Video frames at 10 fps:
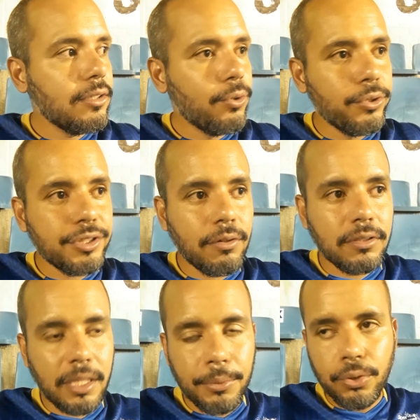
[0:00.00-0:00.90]
Hoje, quando
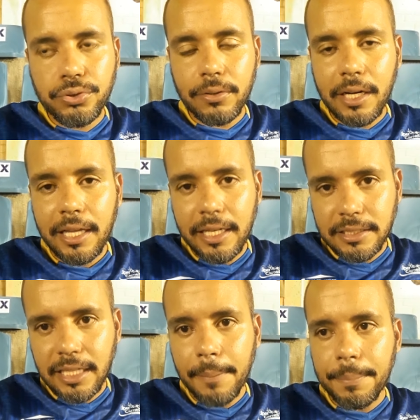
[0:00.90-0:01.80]
terminou o jogo, a galera já
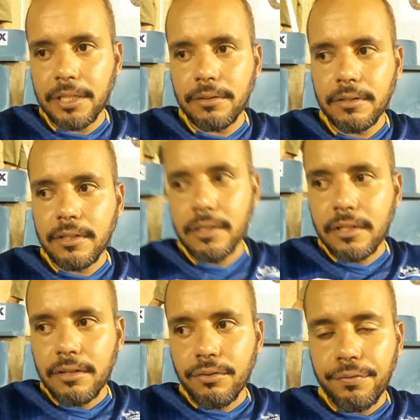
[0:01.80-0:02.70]
estava pedindo
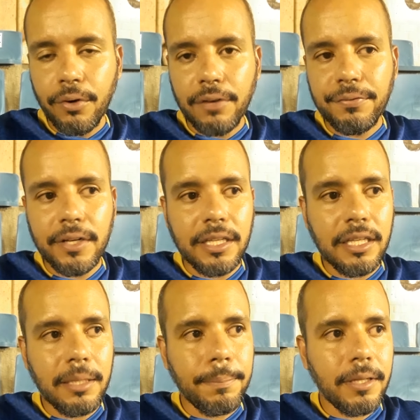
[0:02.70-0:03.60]
um fora
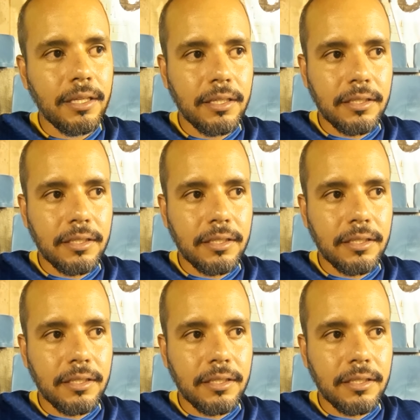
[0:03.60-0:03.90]
Felipe.